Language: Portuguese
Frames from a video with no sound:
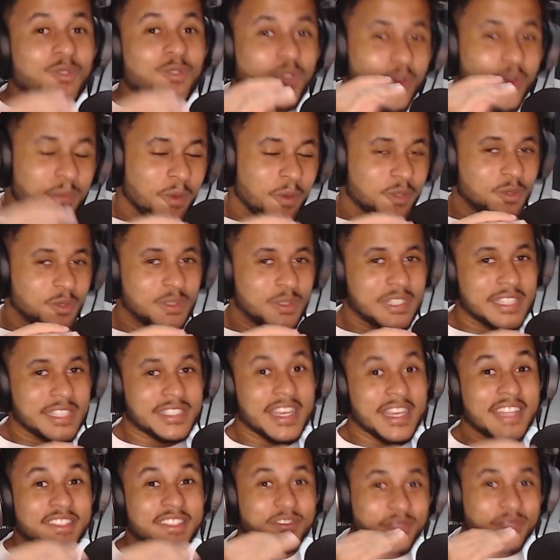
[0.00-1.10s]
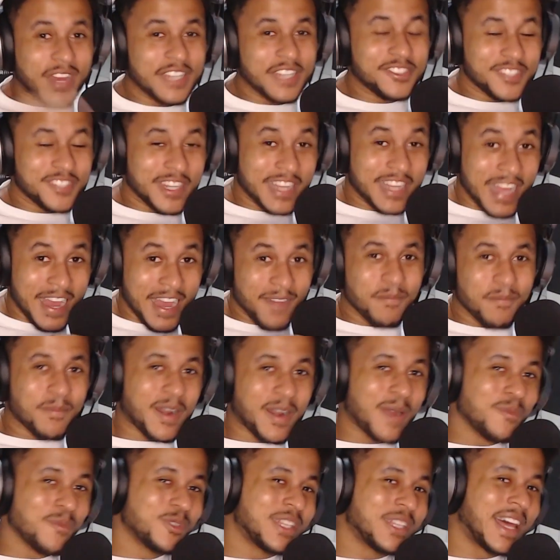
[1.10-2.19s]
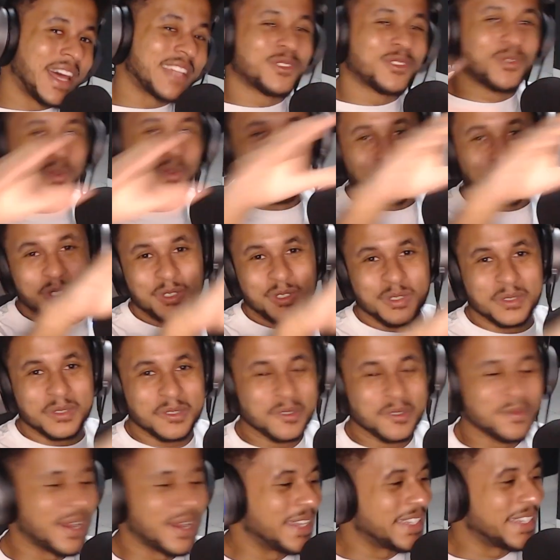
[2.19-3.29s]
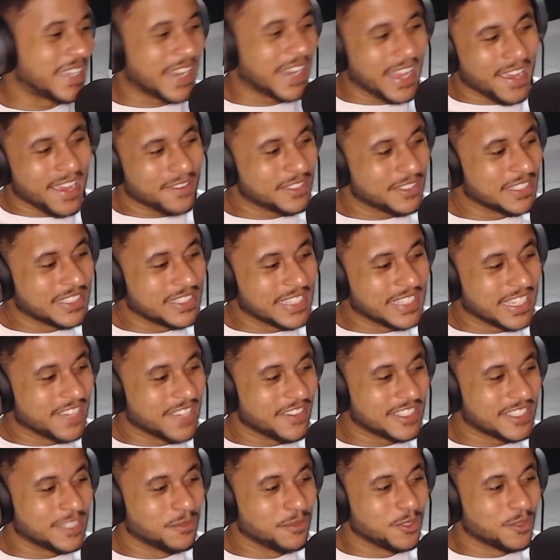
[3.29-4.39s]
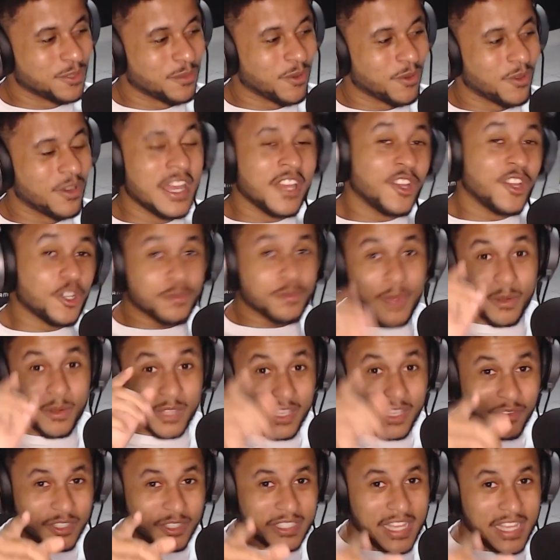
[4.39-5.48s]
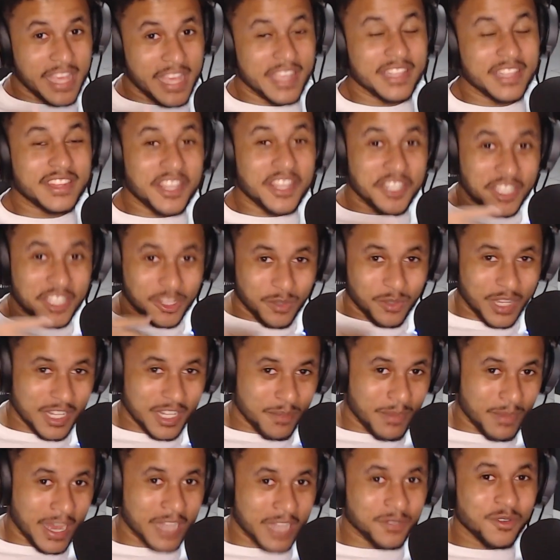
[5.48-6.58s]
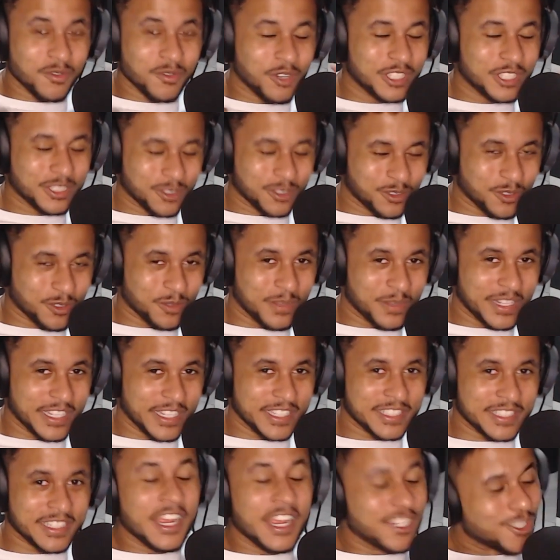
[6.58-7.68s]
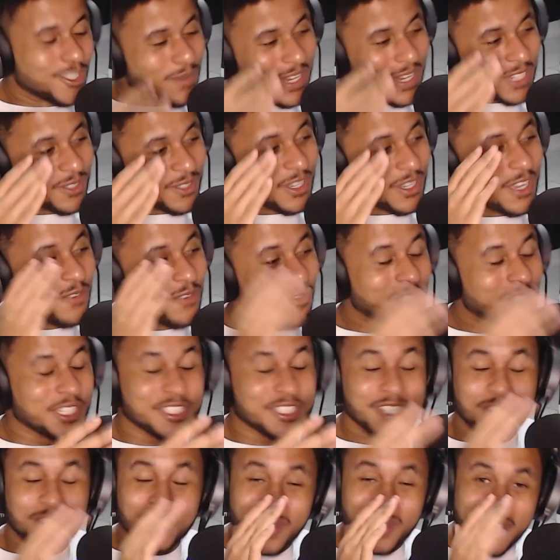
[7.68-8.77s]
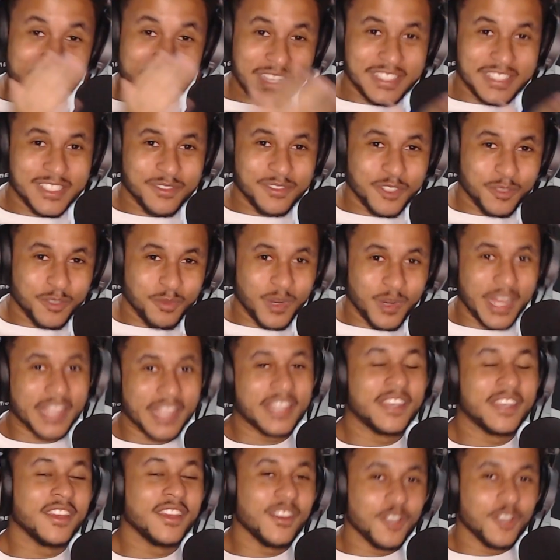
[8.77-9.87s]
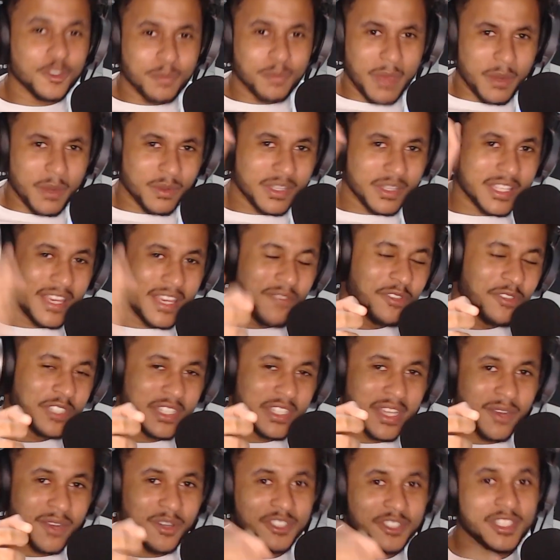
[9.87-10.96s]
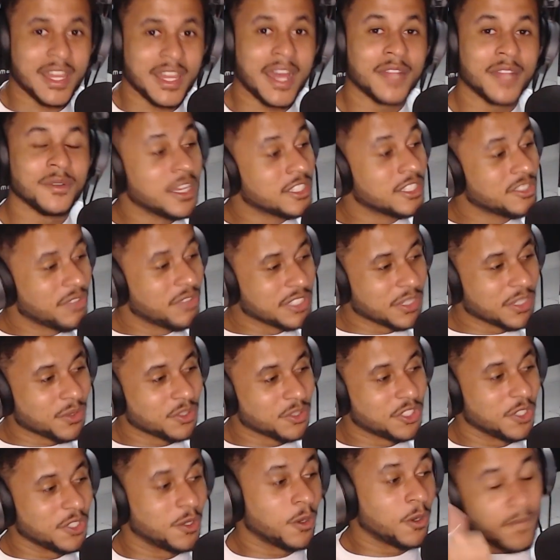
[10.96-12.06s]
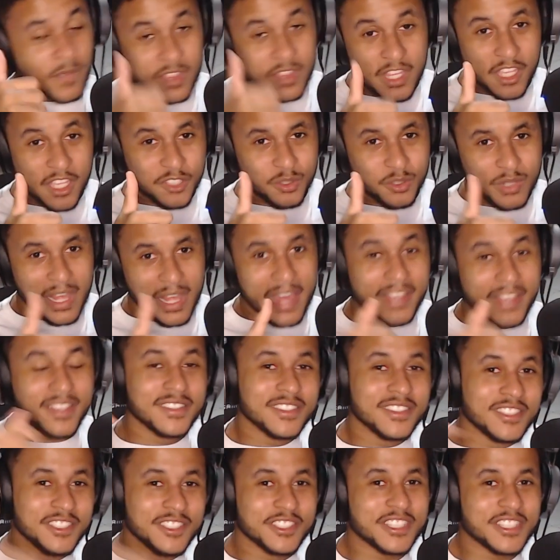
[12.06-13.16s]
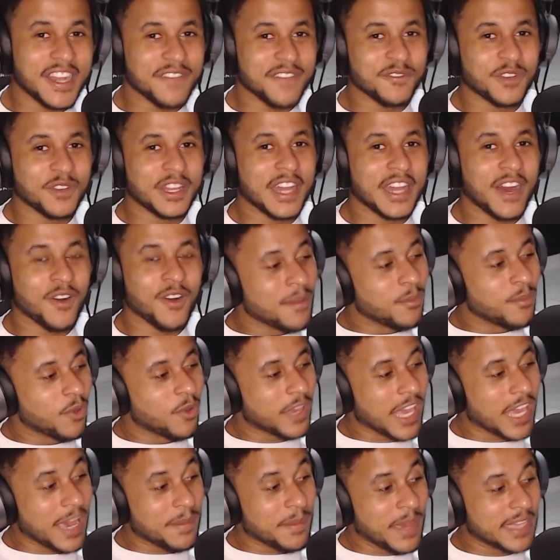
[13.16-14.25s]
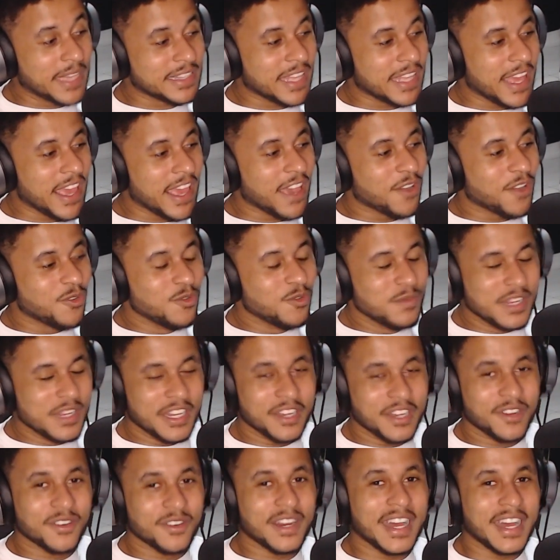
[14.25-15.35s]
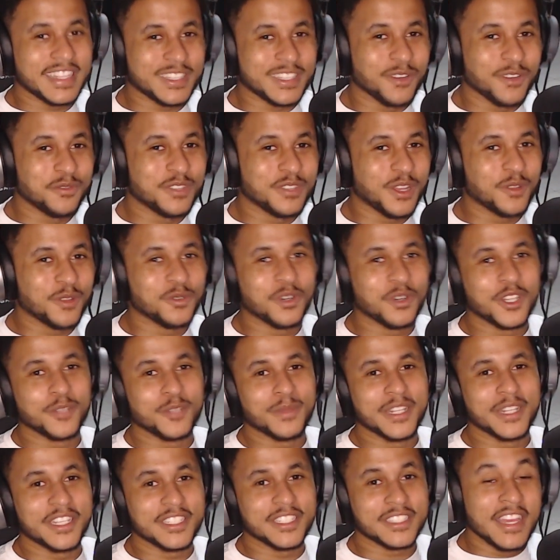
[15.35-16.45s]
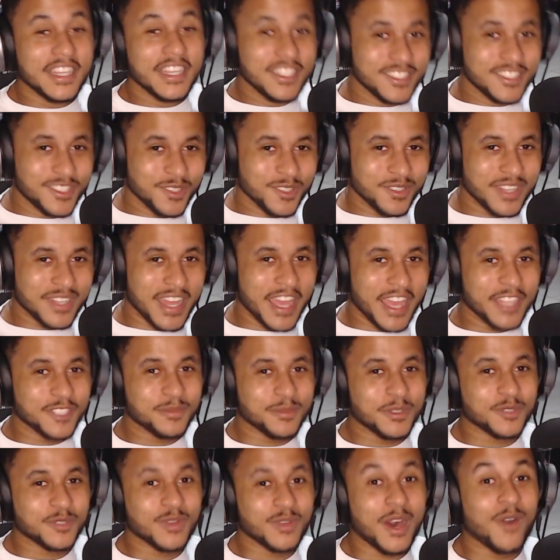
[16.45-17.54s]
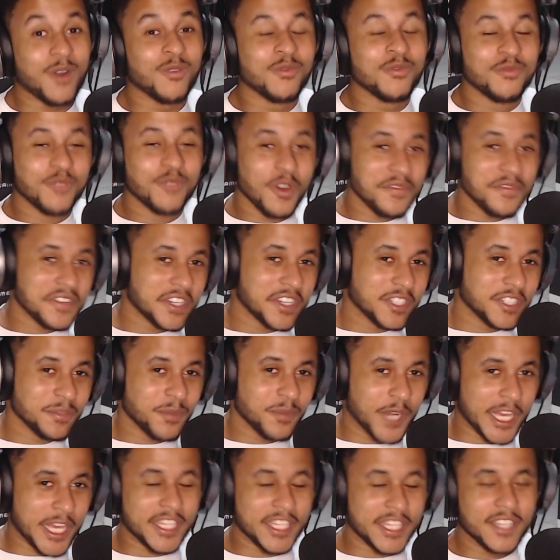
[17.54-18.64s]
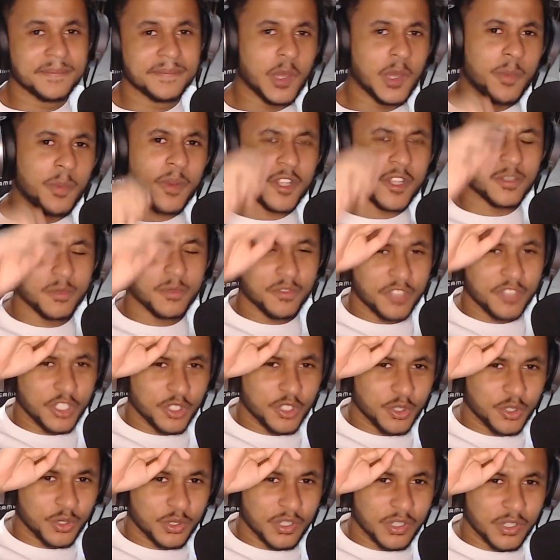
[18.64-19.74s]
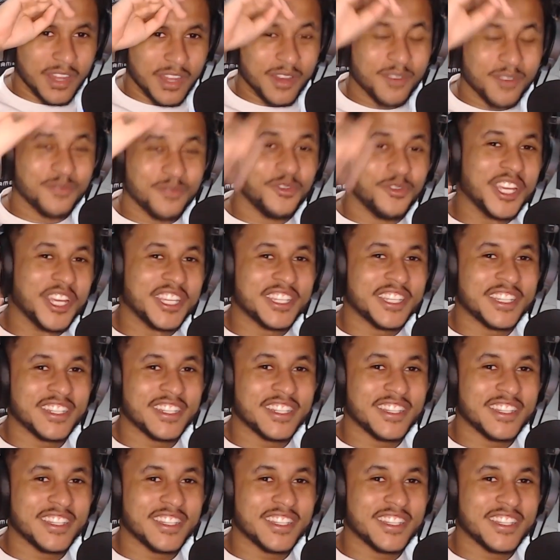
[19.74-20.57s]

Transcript: 1.17 vai chegar pra mudar todo o Minecraft. Isso aqui vai ser muito bom. Eu espero que você aí esteja tão animado quanto eu tô, beleza? Então, mano, eu vou deixando esse vídeo por aqui. Eu espero que você tenha gostado. Se você curtiu, deixa o like, se inscreve no canal, porque a meta é um milhão até o final do ano, beleza? Então, é isso, pessoal. Vou ficando por aqui. Até o próximo vídeo. Fui!